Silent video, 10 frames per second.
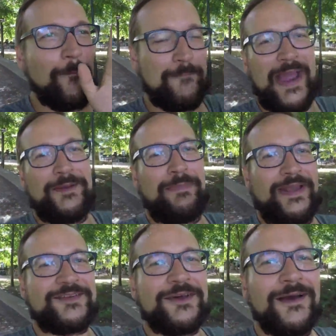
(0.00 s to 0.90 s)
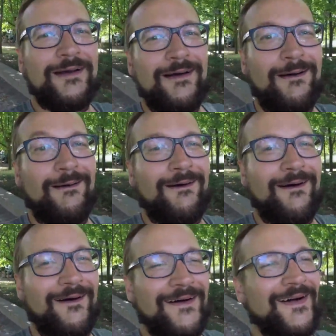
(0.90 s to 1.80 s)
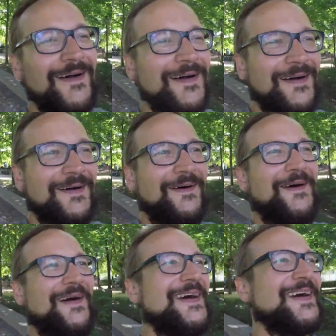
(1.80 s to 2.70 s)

Mein Bett. Oh. Oh,